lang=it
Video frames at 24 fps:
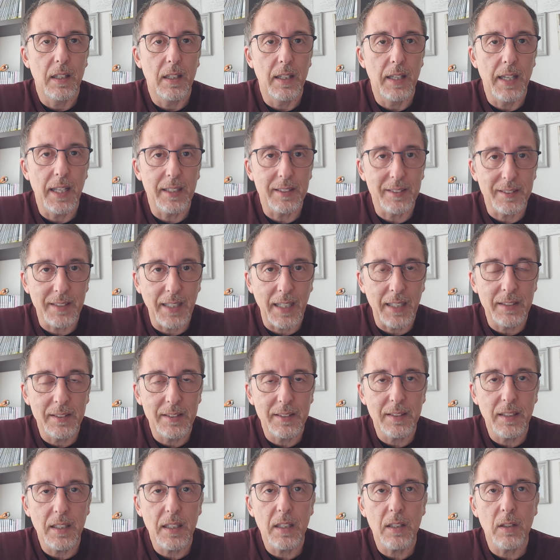le
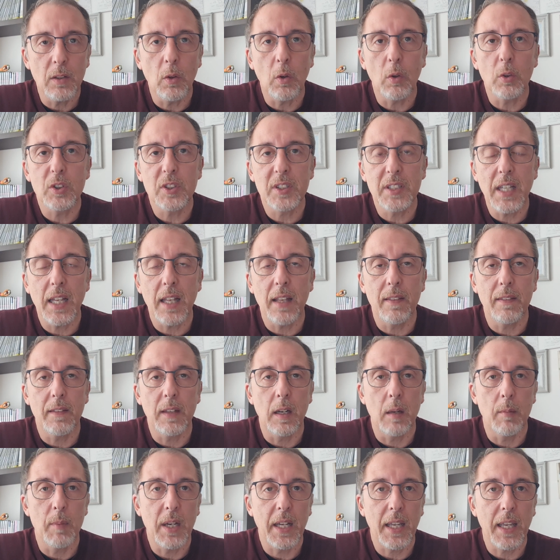assenze,
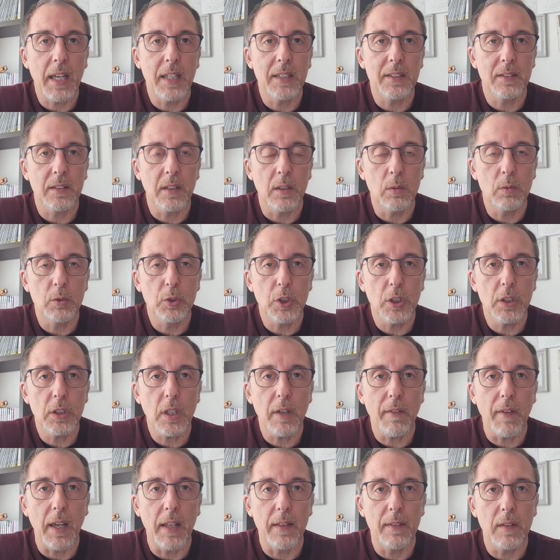nonostante la mancanza di un
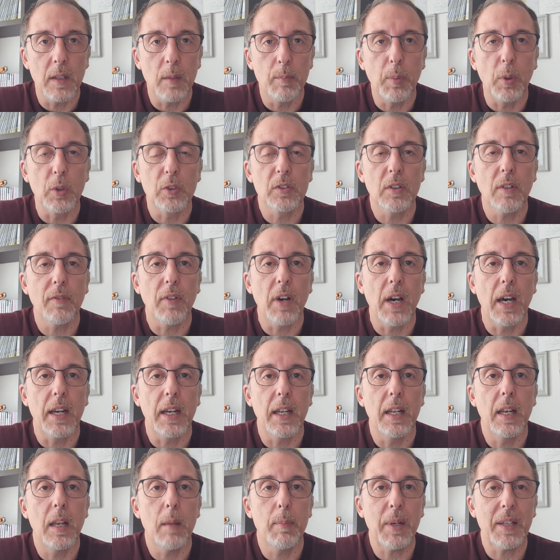centravanti, possa
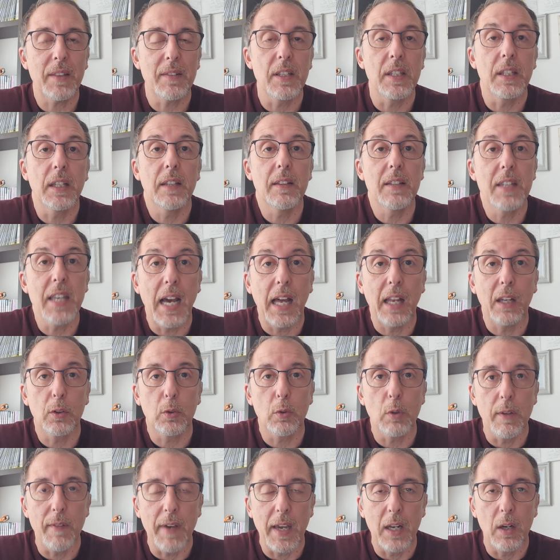fare la partita di
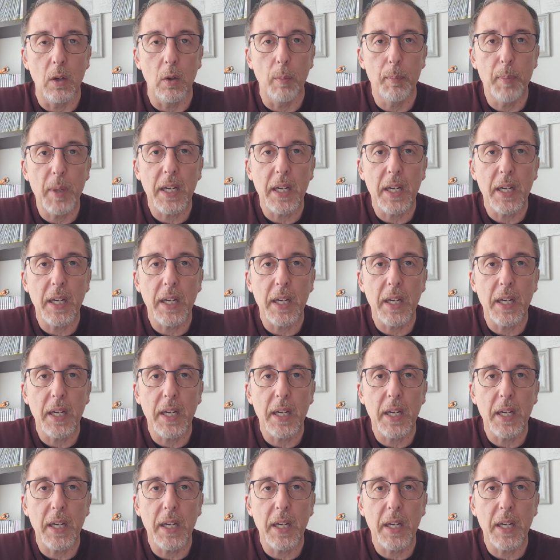alto livello.